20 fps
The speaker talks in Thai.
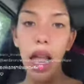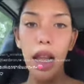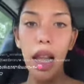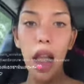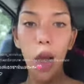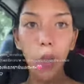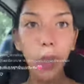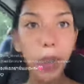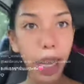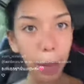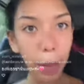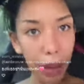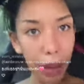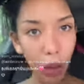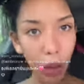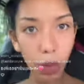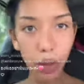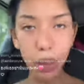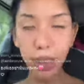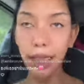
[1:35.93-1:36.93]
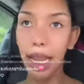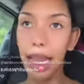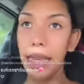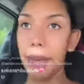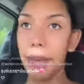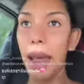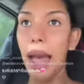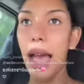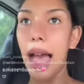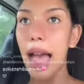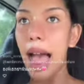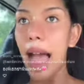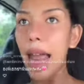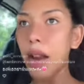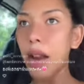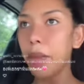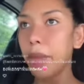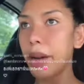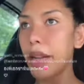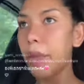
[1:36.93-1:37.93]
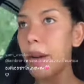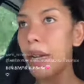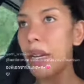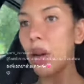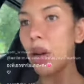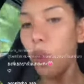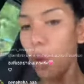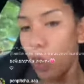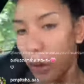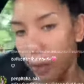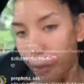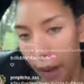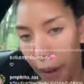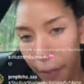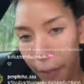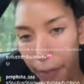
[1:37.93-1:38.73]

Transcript: เราไม่ได้เป็นคนใส่พระเราไม่ได้เป็นคนแบบ